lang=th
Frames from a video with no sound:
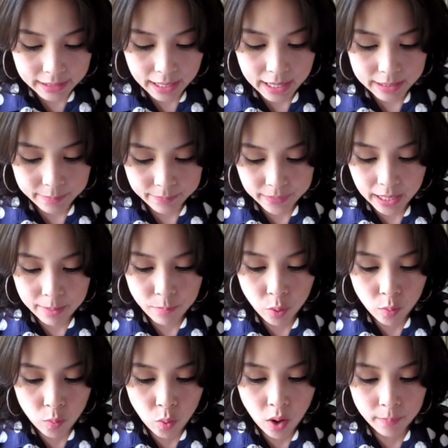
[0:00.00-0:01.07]
ค่ะน้ำตาล
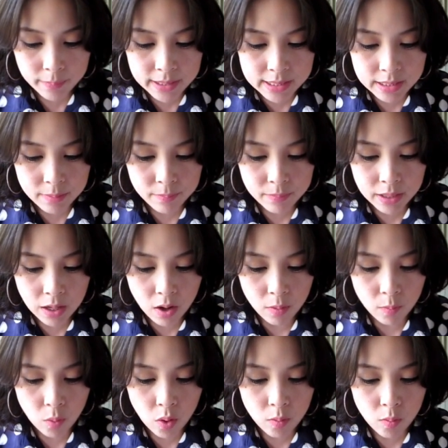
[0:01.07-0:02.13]
ม่วงมีชิมเมอร์ออก
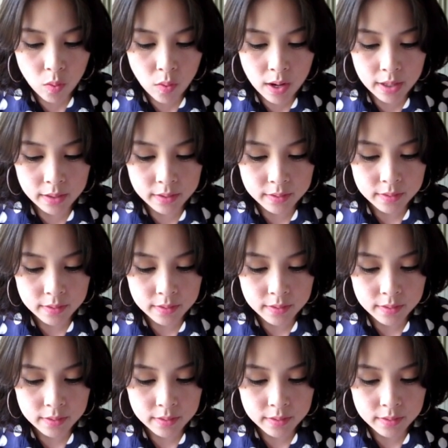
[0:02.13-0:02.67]
ม่วง